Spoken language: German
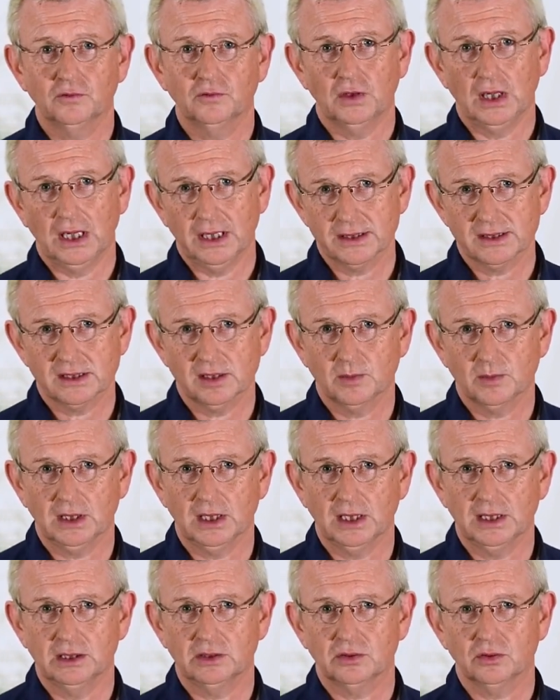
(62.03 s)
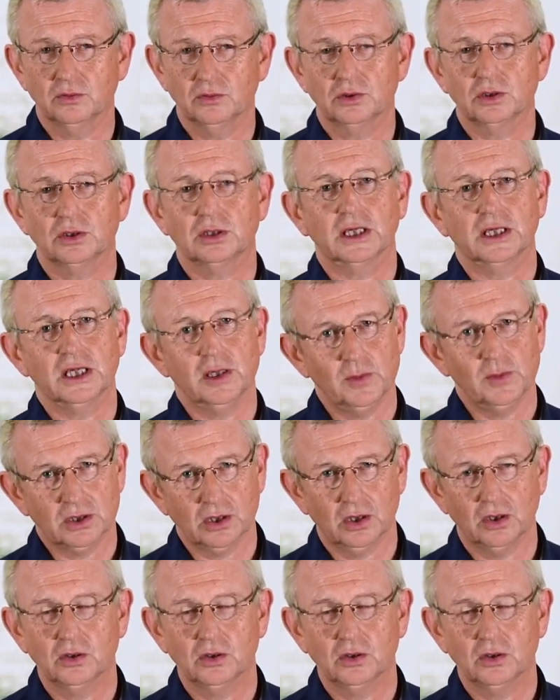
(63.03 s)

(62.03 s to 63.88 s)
für Achtsamkeit und da gebe ich